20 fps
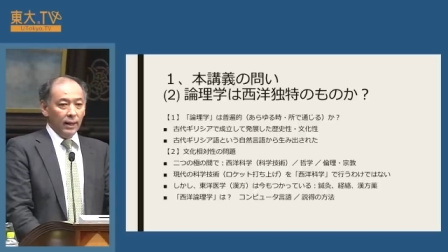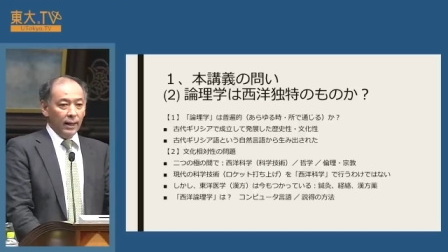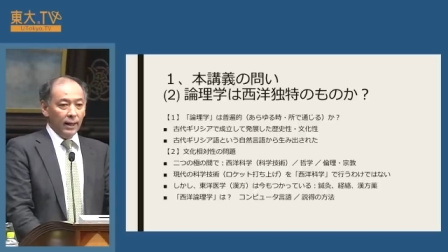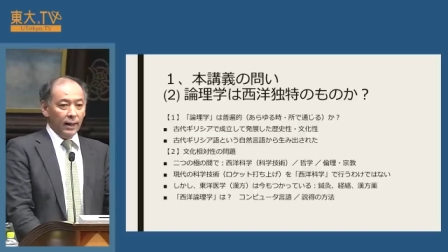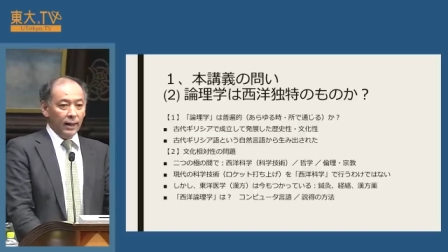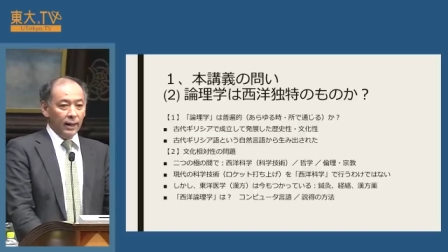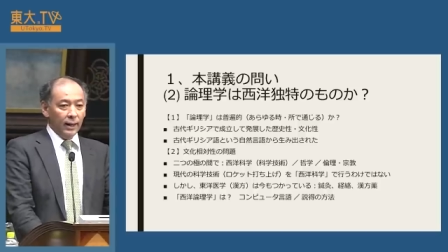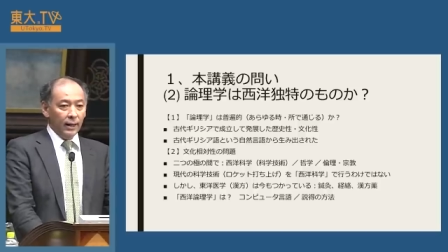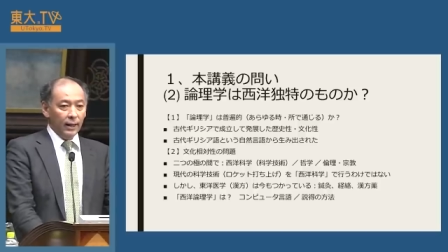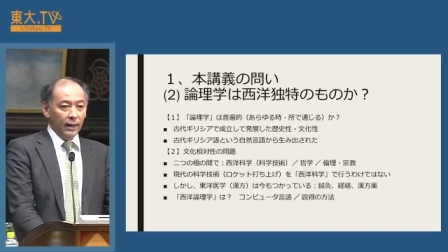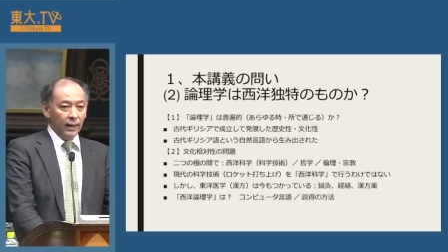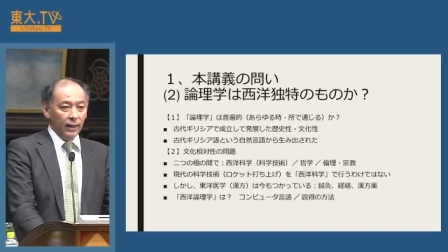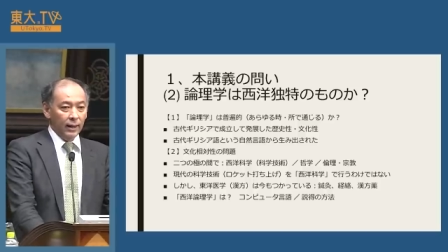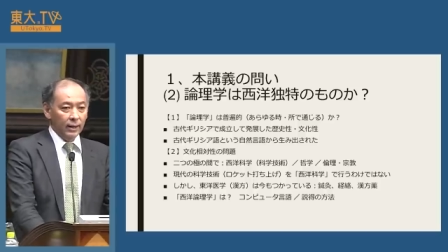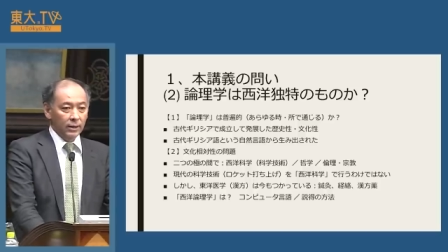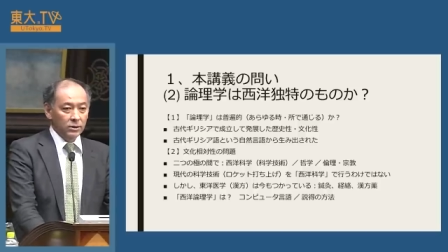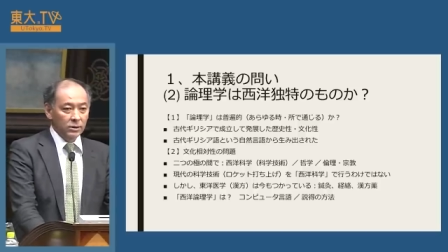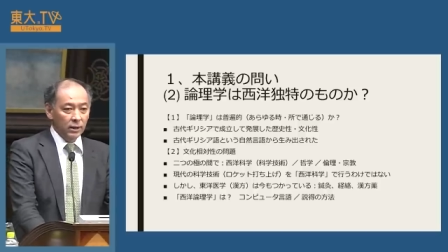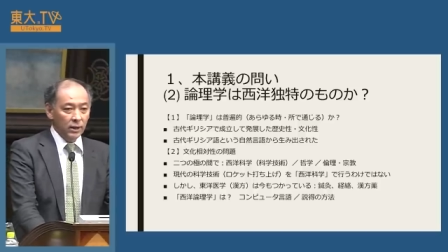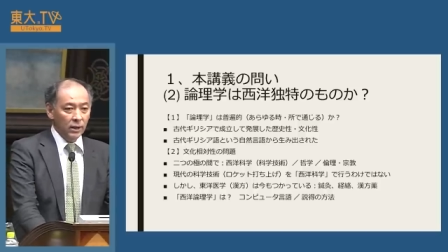
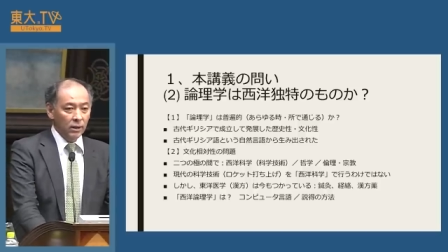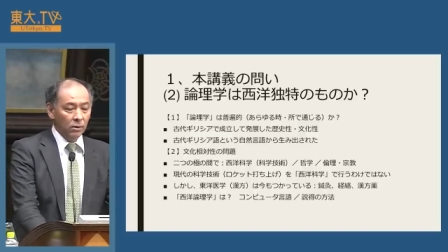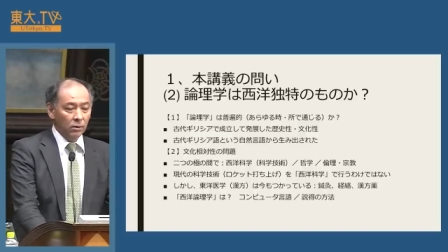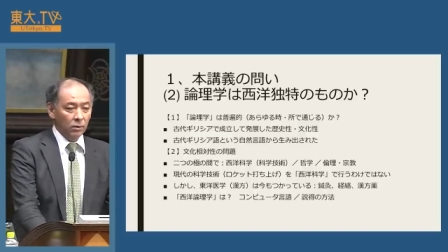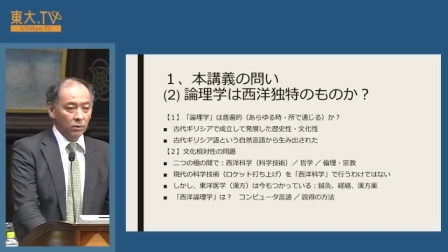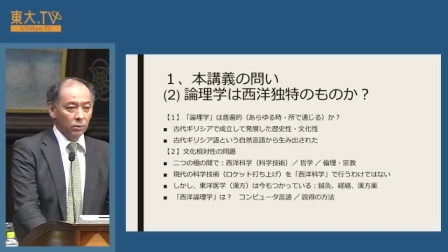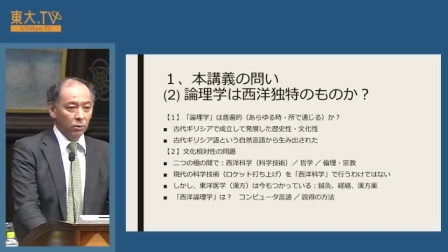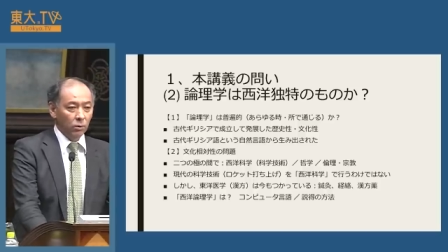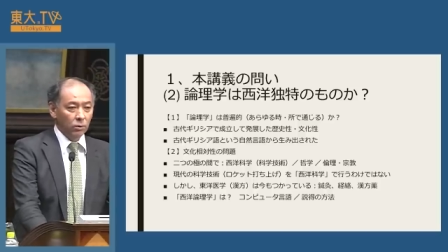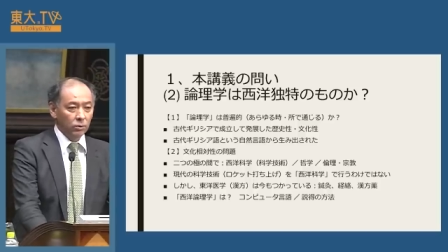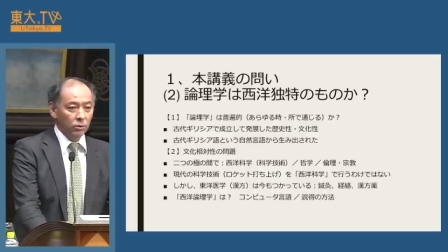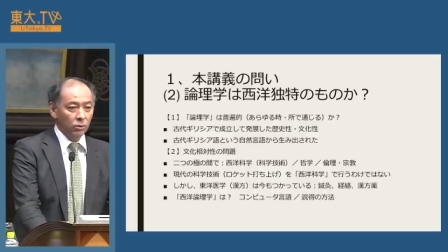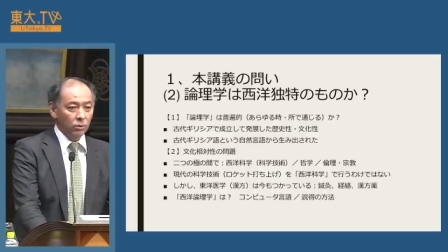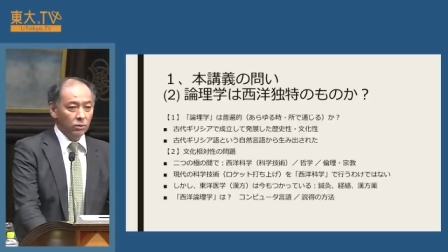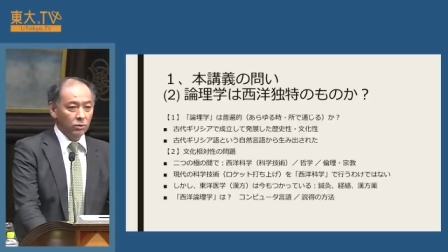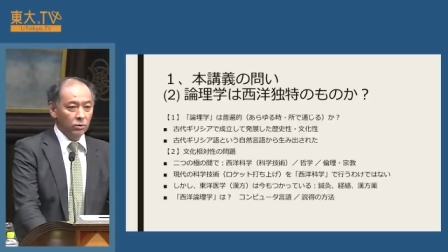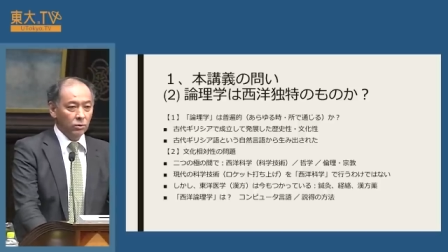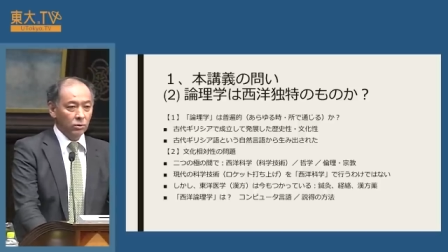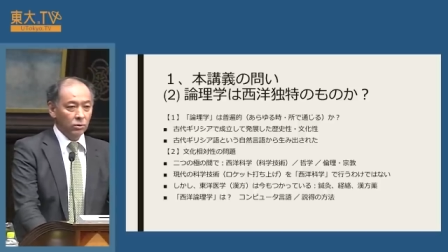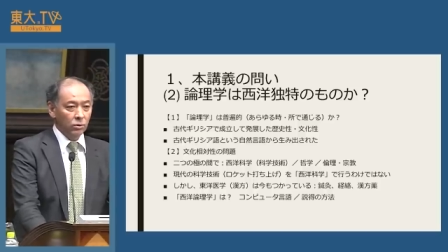えー、西洋独
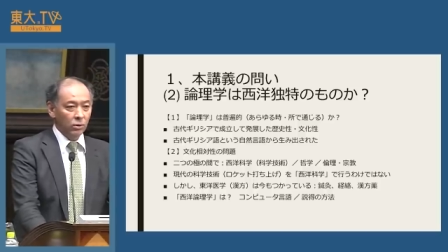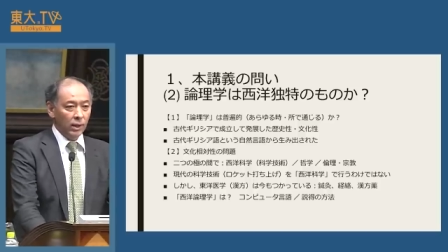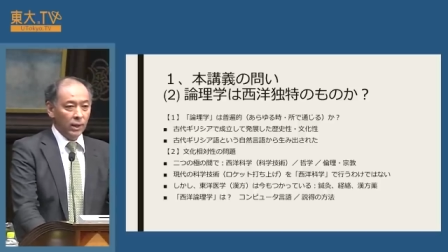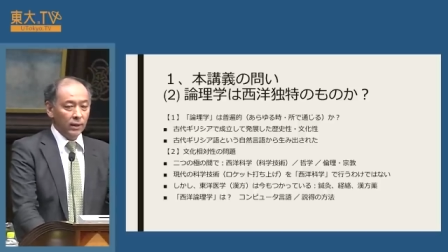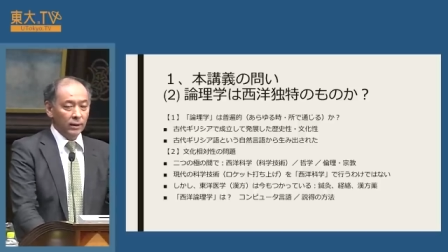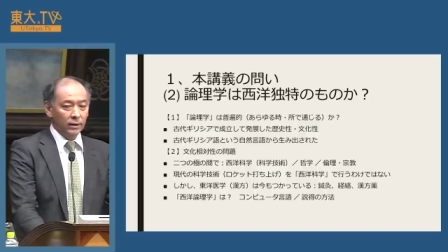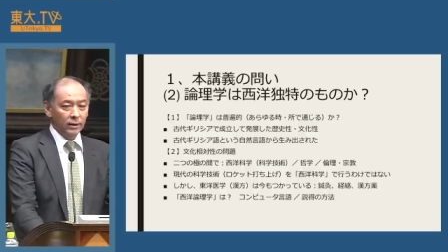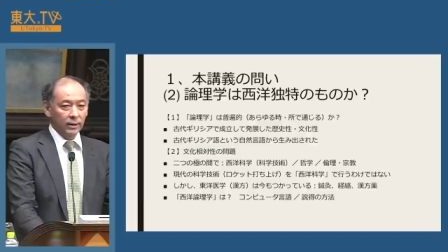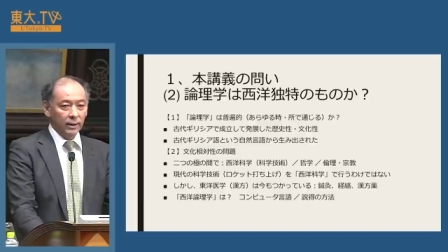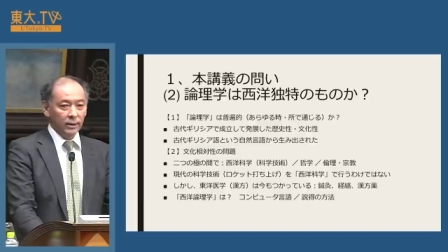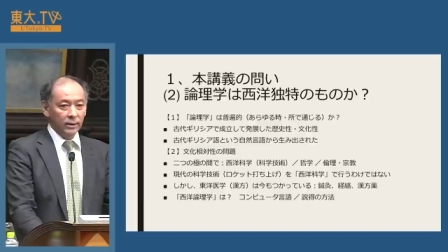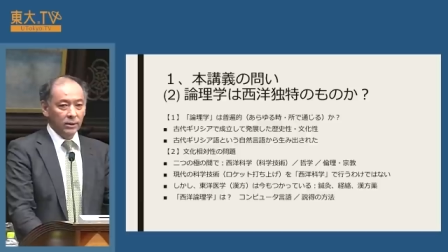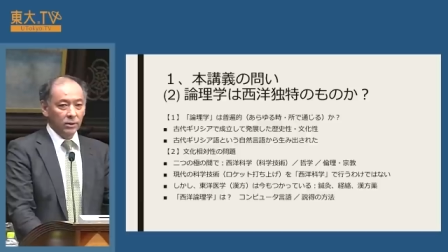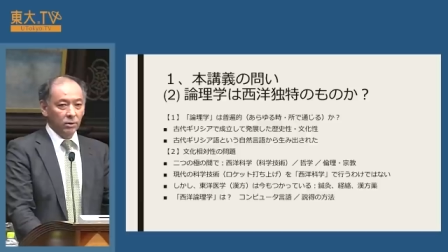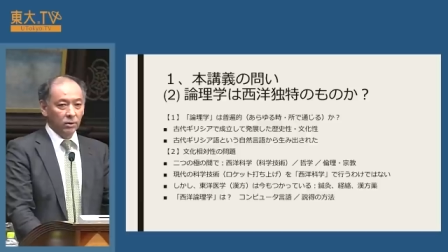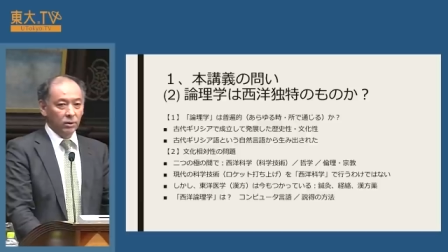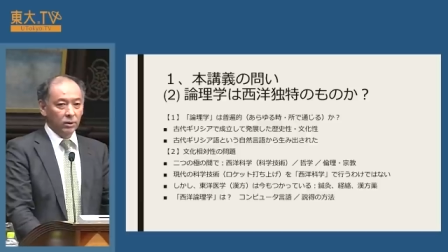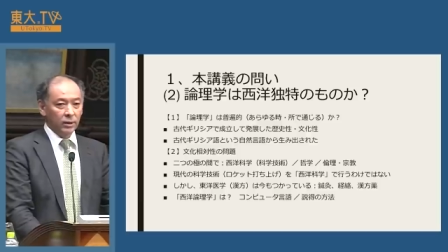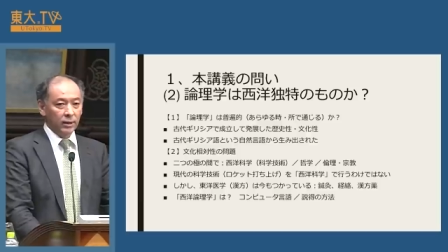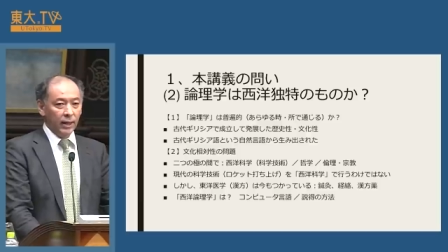特のこう発展に
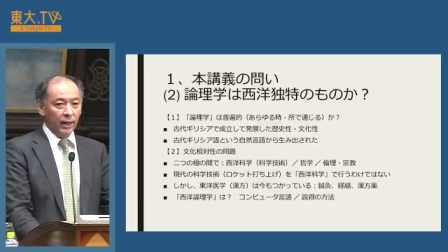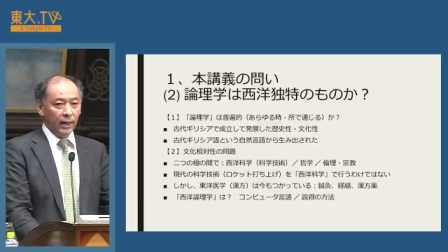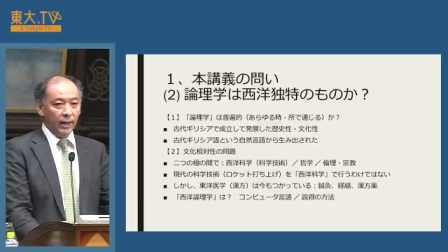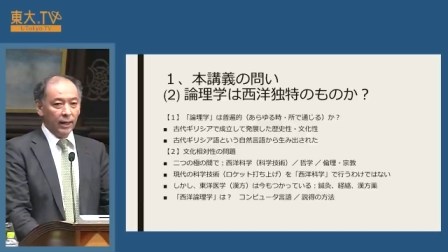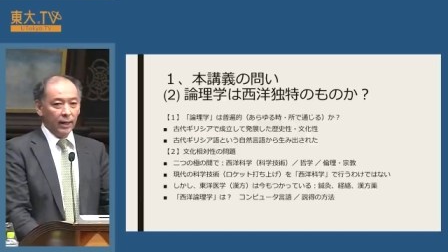よって、